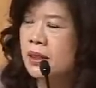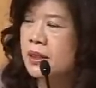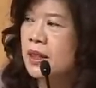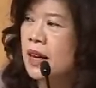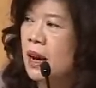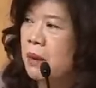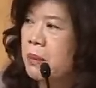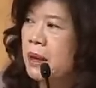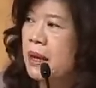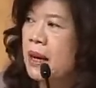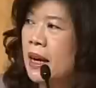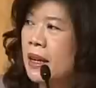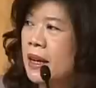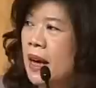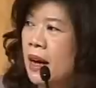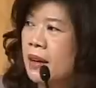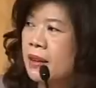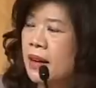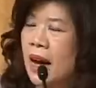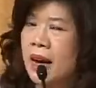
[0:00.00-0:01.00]
จะทำอะไร
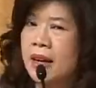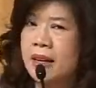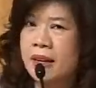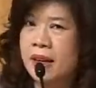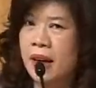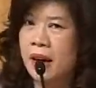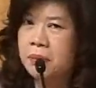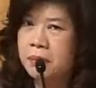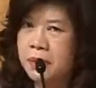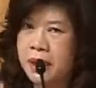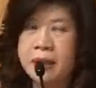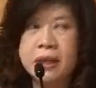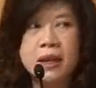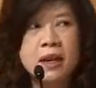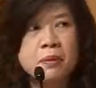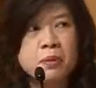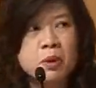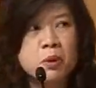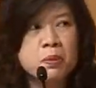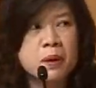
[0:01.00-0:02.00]
อย่างไรนะคะเหมือน
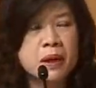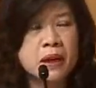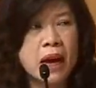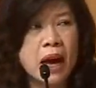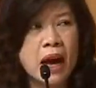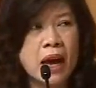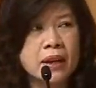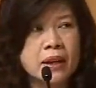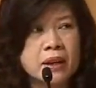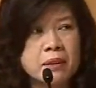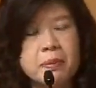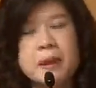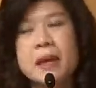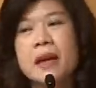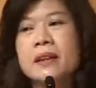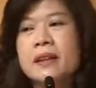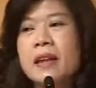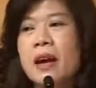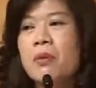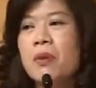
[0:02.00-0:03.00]
เดิมทุกประการเพี
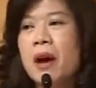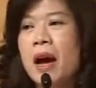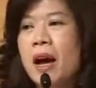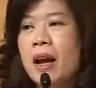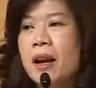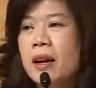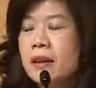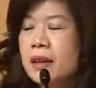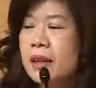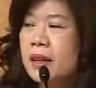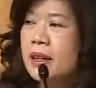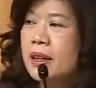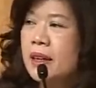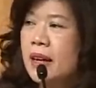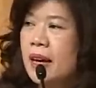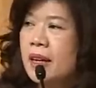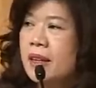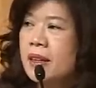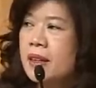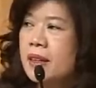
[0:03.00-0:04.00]
ยงแต่ว่าแล้วเกิดอะ
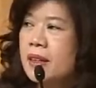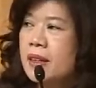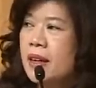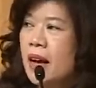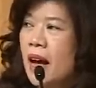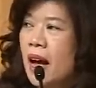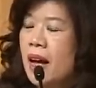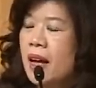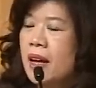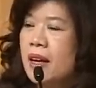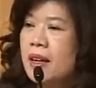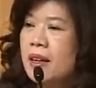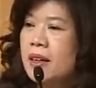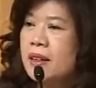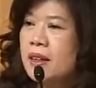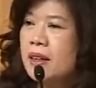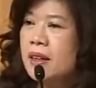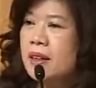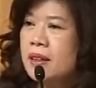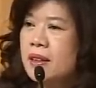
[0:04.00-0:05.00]
ไรขึ้นคะ
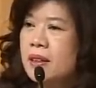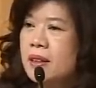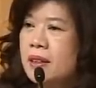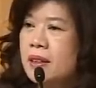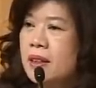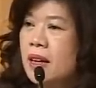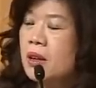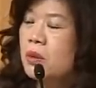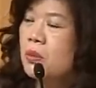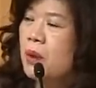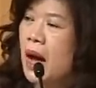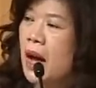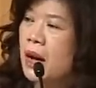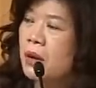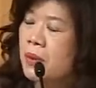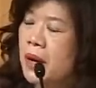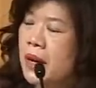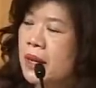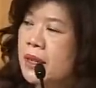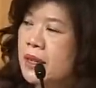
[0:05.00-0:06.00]
เกิดก็คือท่านวาง
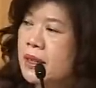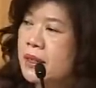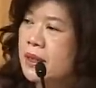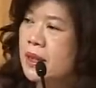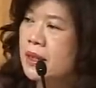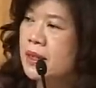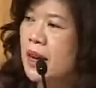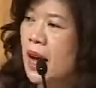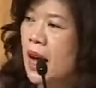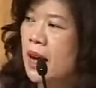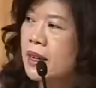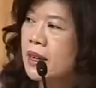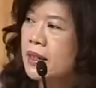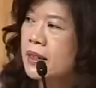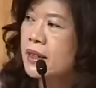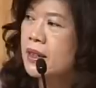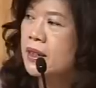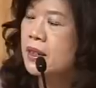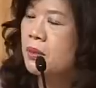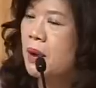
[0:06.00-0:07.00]
ไว้1สัญญาท่า
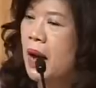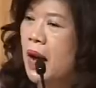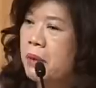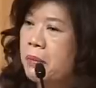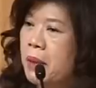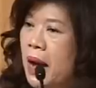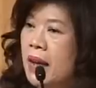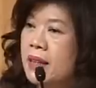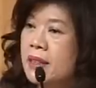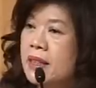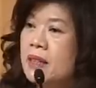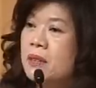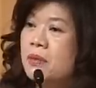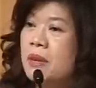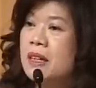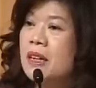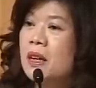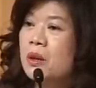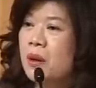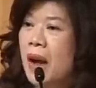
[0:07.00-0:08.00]
นเคยวางมาจิ้น
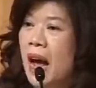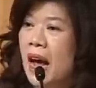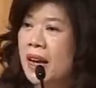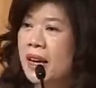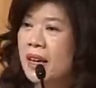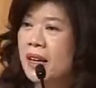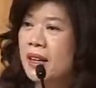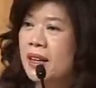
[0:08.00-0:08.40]
ไว้เท่าไหร่